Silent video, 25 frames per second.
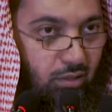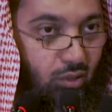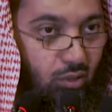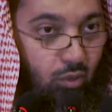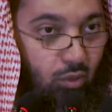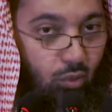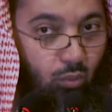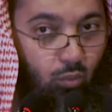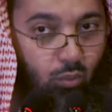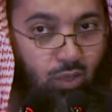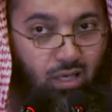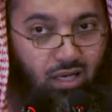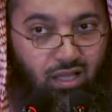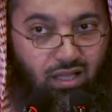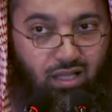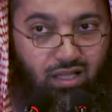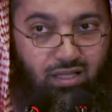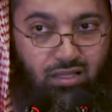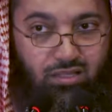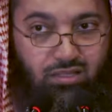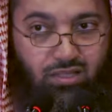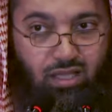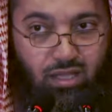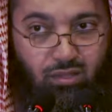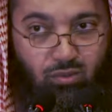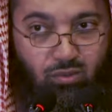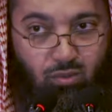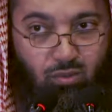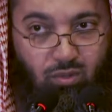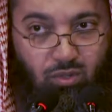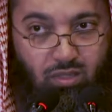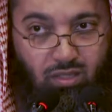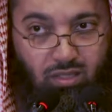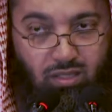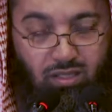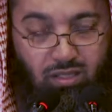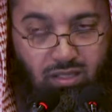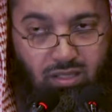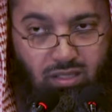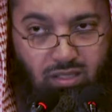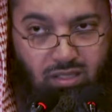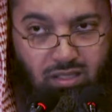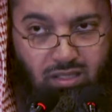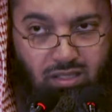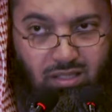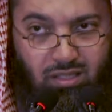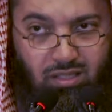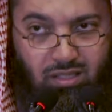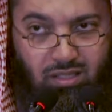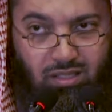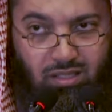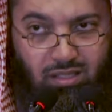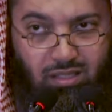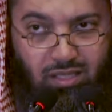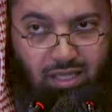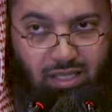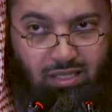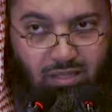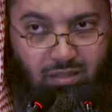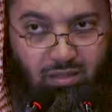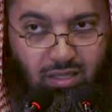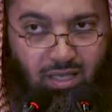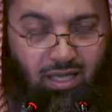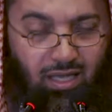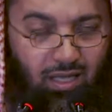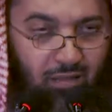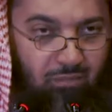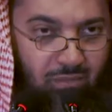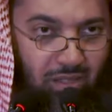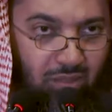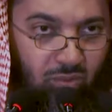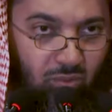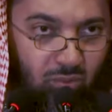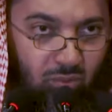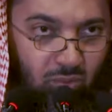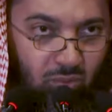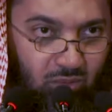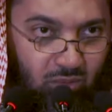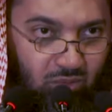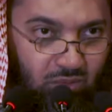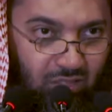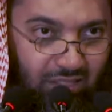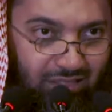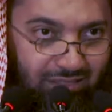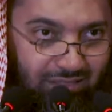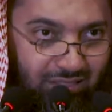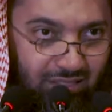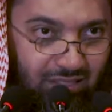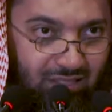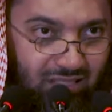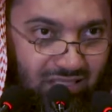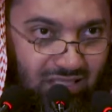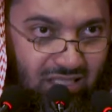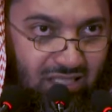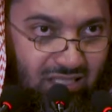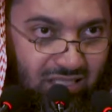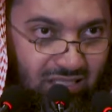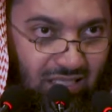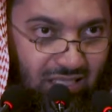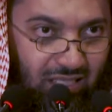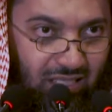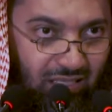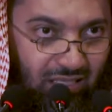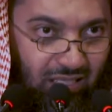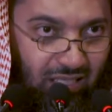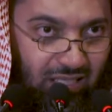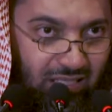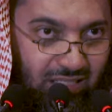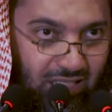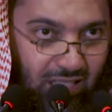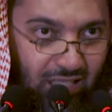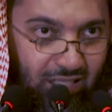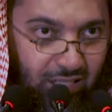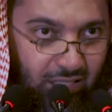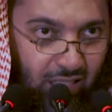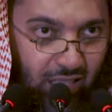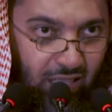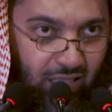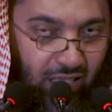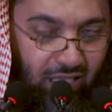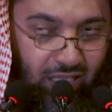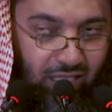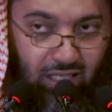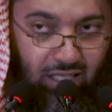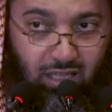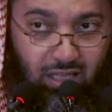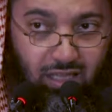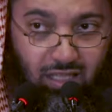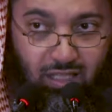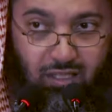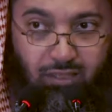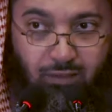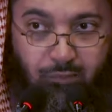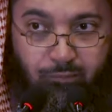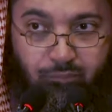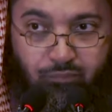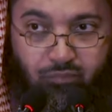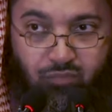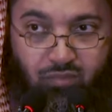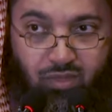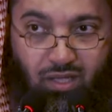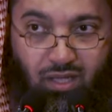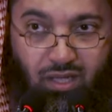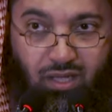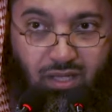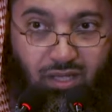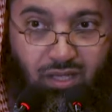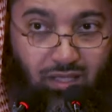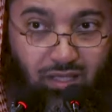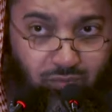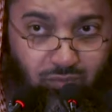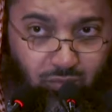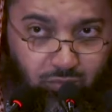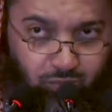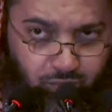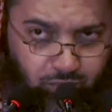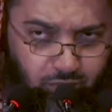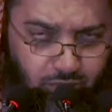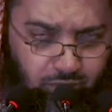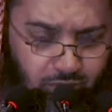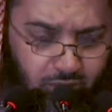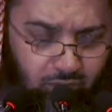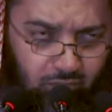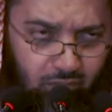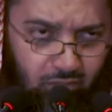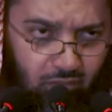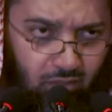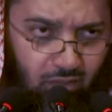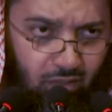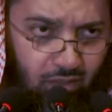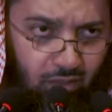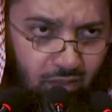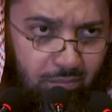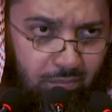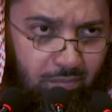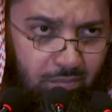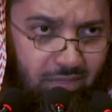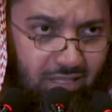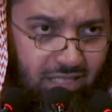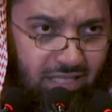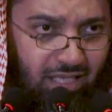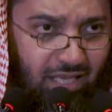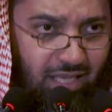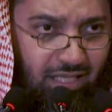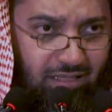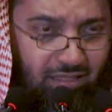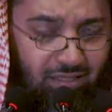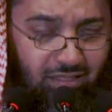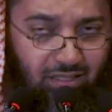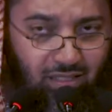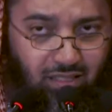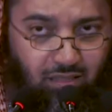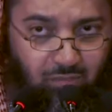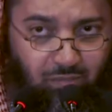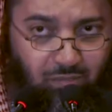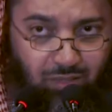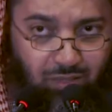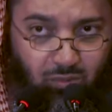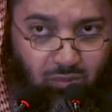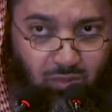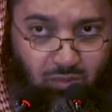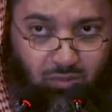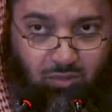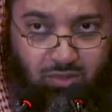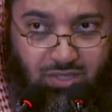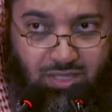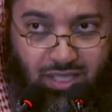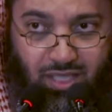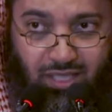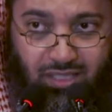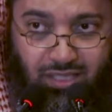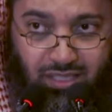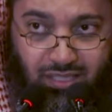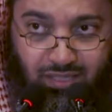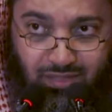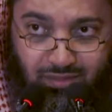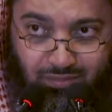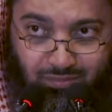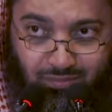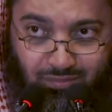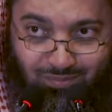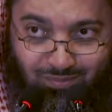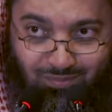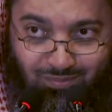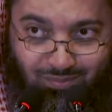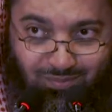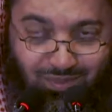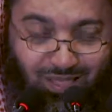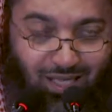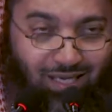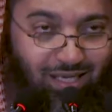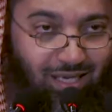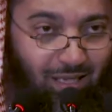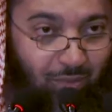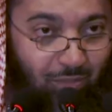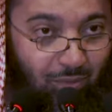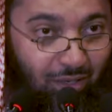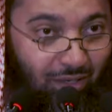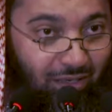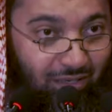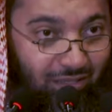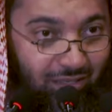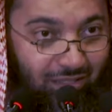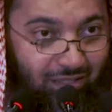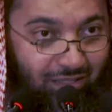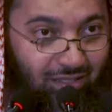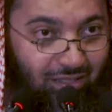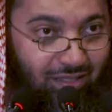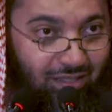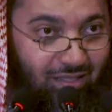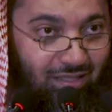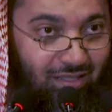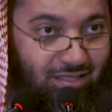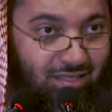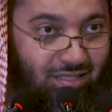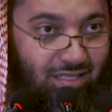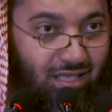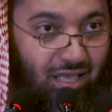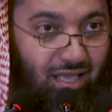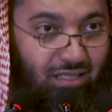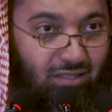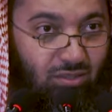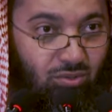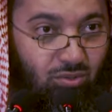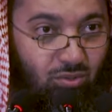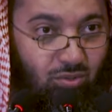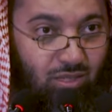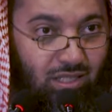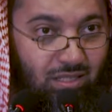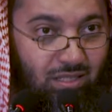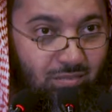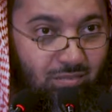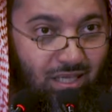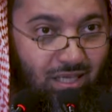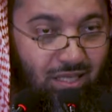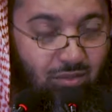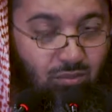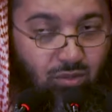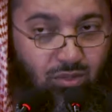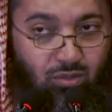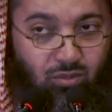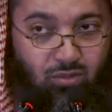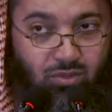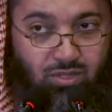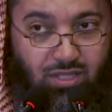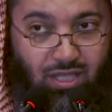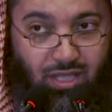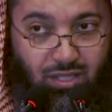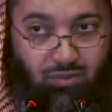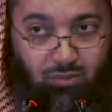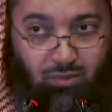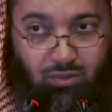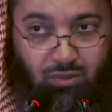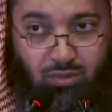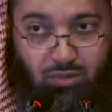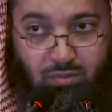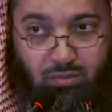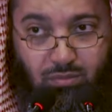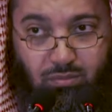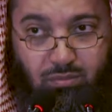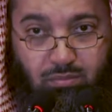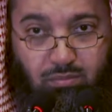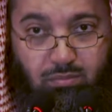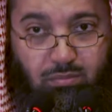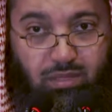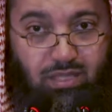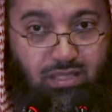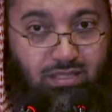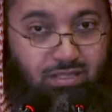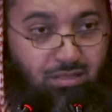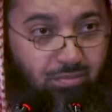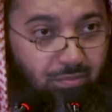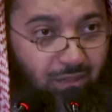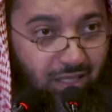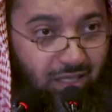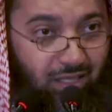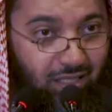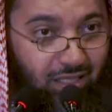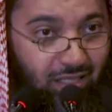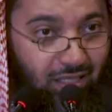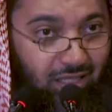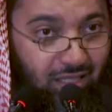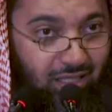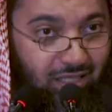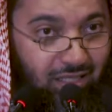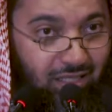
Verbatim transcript: والذين جعلوا يعني أهملوا التنصيص على الأساس الثالث أرادوا بزيادة الإيمان ونقصانه الأمرين زيادة الإيمان ونقصانه بالنسبة إلى